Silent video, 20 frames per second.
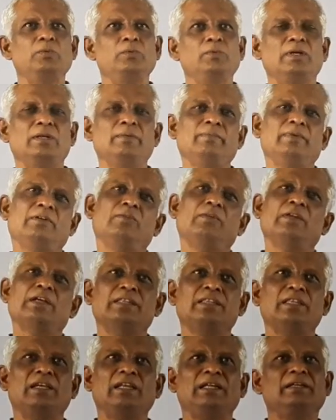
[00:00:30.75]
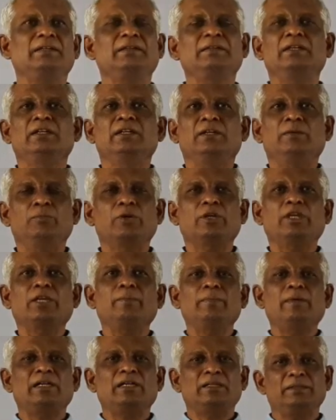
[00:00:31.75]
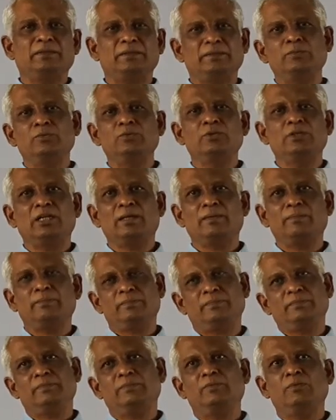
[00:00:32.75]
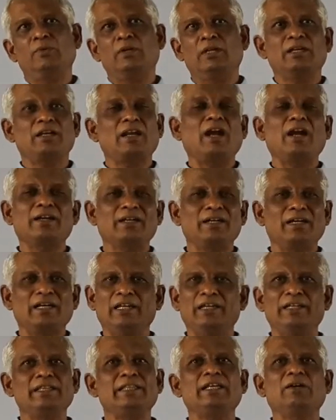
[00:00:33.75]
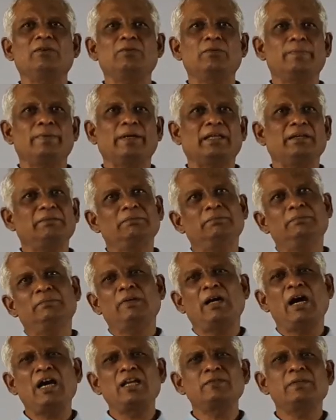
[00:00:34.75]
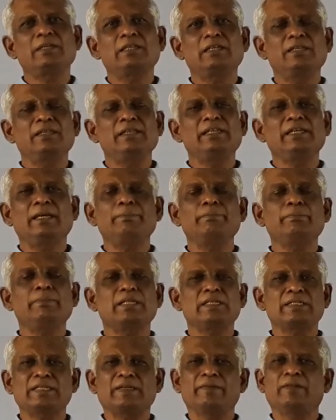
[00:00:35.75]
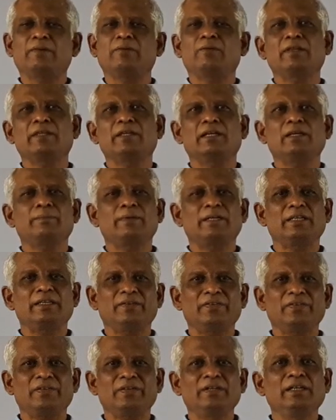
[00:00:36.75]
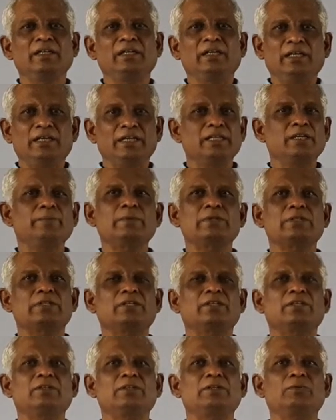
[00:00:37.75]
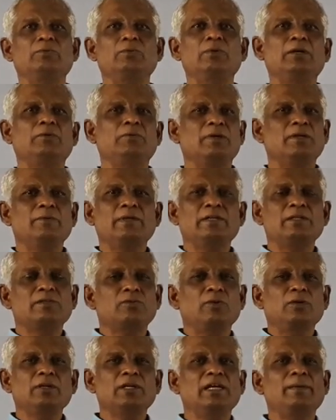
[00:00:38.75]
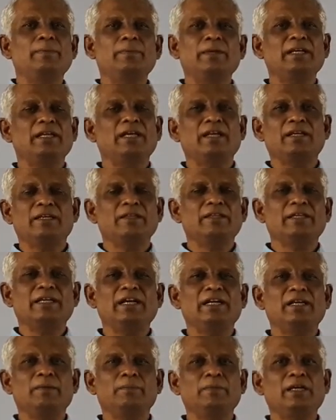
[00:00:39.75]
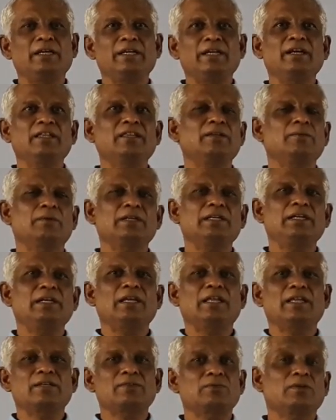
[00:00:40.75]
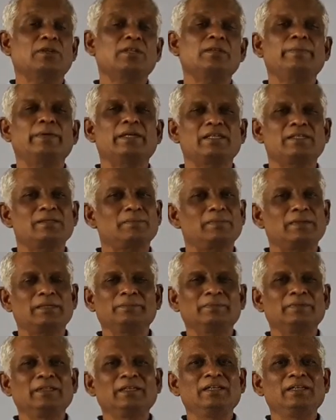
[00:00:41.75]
உடம்பு உலகத்தில் முக்கியமாக மூன்றாம் உலக நாடுகளில் இந்தியா உட்பட அறுபதுலேருந்து எண்பது சதவீத குழந்தைகளை பாதிக்குது இரும்பு சத்து உள்ள உணவுகள் சொல்லுங்கள் அப்படின்னு யார்ட்டாவது கேட்டோம்னா எடுத்த உடனே எல்லாரும் சொல்லுது பேரிச்சம்பளம்